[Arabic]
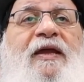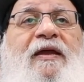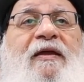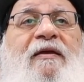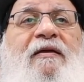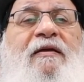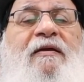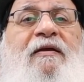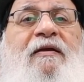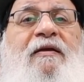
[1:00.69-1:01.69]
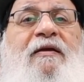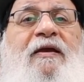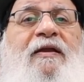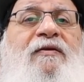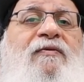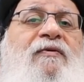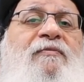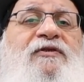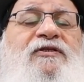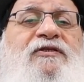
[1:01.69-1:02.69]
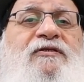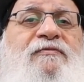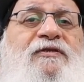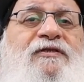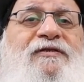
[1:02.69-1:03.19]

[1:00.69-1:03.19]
آه، يعني هو مش مش